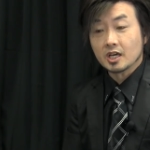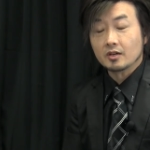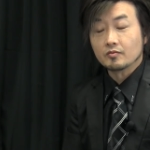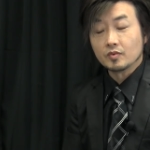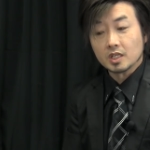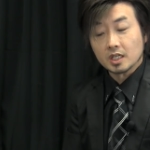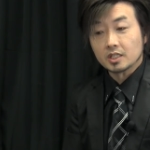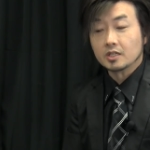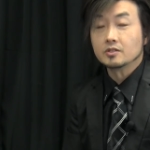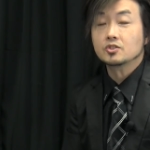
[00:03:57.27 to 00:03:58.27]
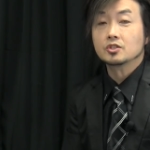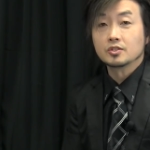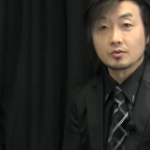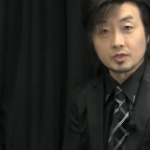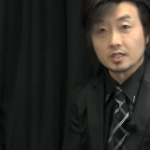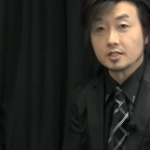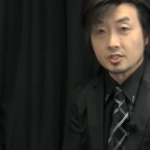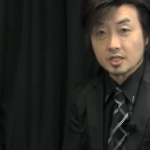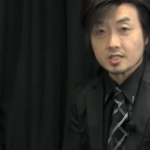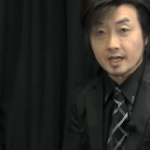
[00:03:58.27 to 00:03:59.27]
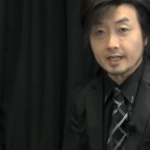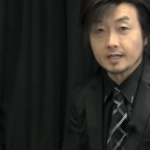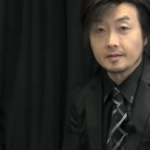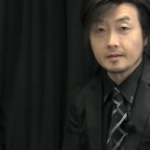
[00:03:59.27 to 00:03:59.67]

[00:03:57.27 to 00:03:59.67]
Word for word: trả vì hay tiền nữ chỉ dùng gì là sẽ xả nè